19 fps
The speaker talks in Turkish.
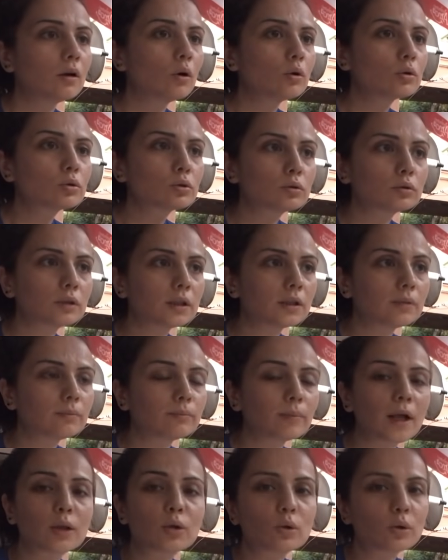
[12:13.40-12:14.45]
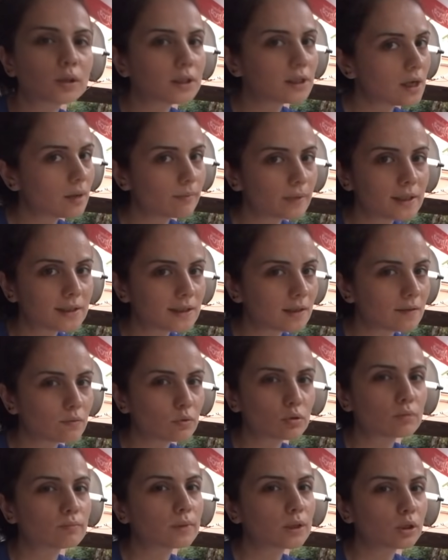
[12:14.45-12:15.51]
olsun dedim. Balkon yıkamayı
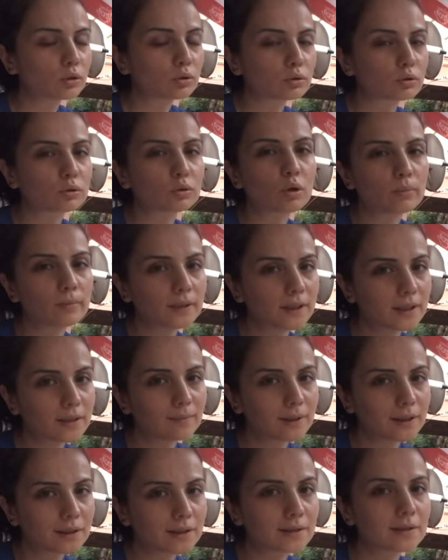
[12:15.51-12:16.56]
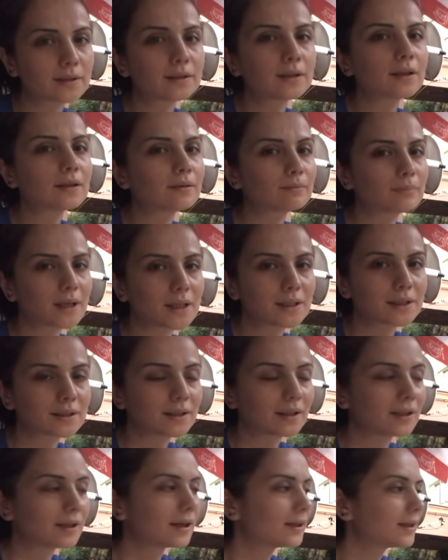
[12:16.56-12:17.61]
seviyorum biliyorsunuz. Hobilerim arasında baş
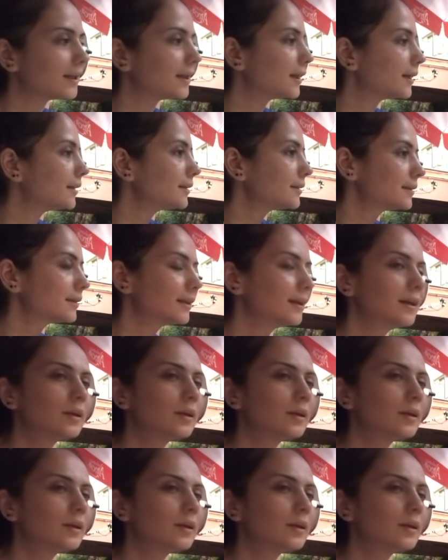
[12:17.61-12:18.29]
sıralarda gelir.